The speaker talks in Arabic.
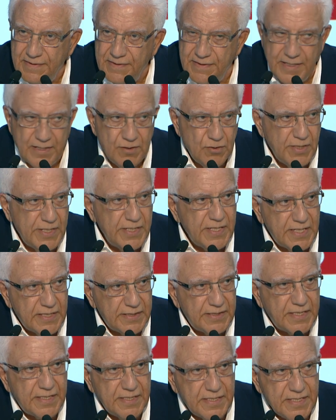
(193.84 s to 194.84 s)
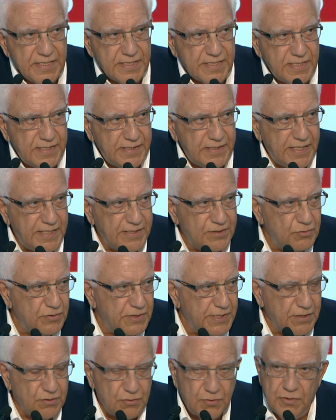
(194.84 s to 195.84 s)
لانه هذيك تكريس
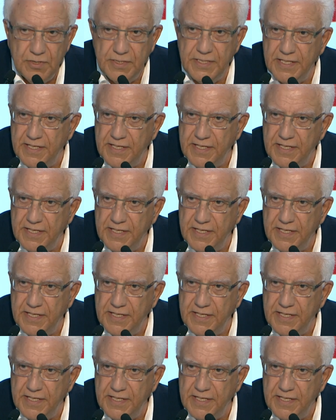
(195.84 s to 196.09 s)
للتعدديه كنت